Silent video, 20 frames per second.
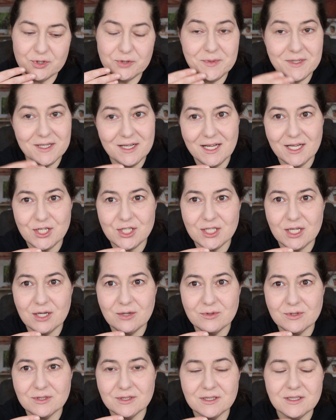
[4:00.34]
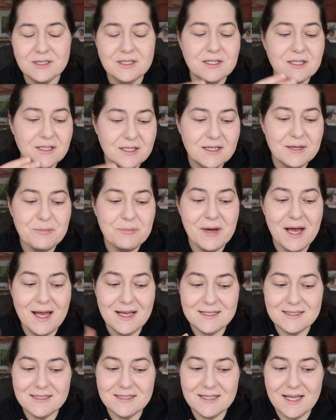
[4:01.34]
Spiegel anschaue,
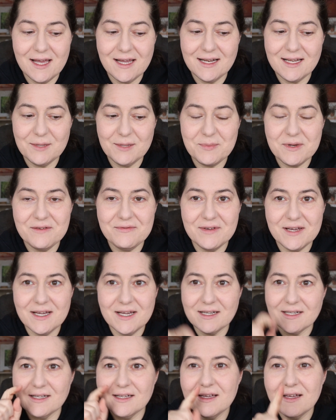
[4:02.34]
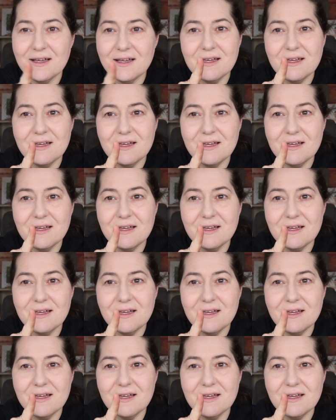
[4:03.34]
passt es eigentlich perfekt.